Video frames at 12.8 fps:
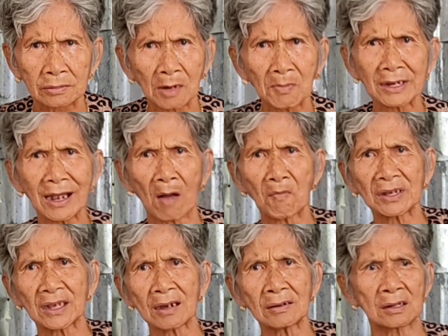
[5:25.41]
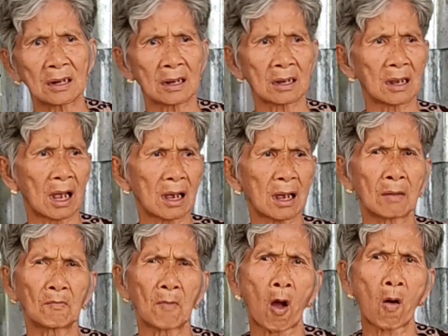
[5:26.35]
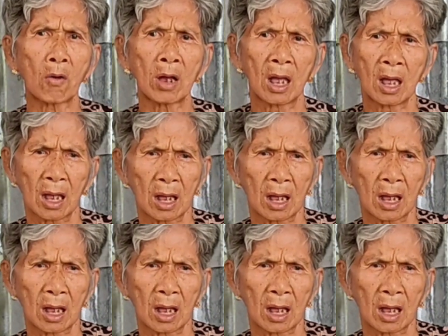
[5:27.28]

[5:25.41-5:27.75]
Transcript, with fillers: sông mê công bên trên hồ uh,